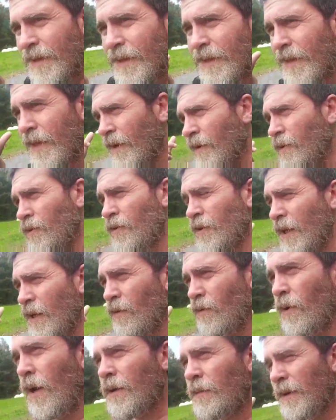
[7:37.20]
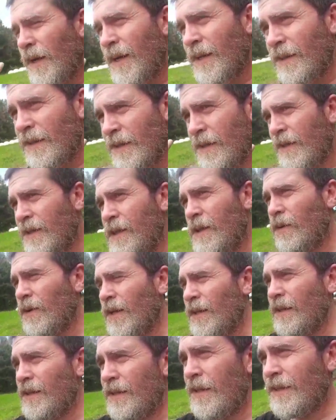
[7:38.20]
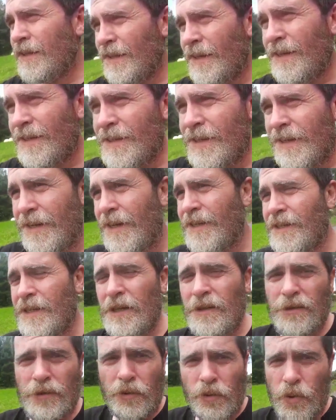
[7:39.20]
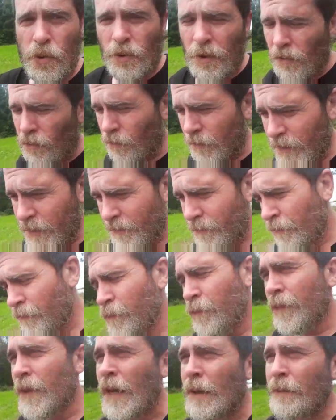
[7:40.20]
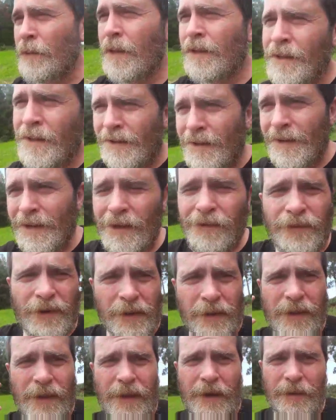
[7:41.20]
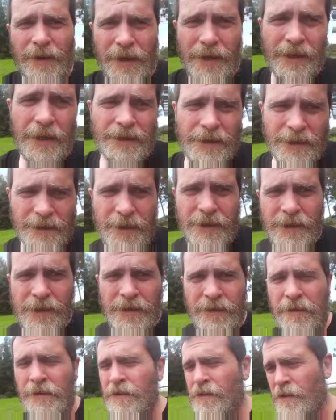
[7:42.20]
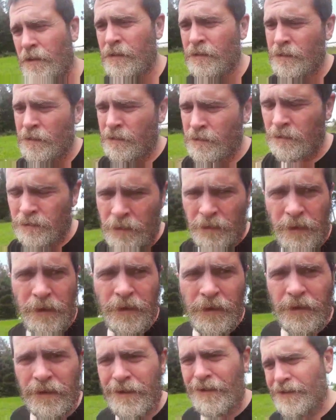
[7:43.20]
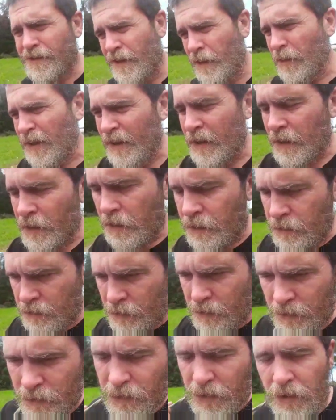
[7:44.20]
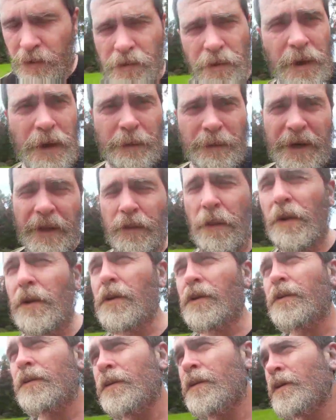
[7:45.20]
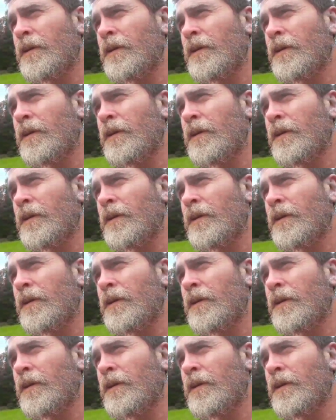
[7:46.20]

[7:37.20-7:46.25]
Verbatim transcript: y en Gondán no hay bar ni restaurante y tienes que ir a San Susto a comer, la diferencia de albergue es tremenda en cuanto al precio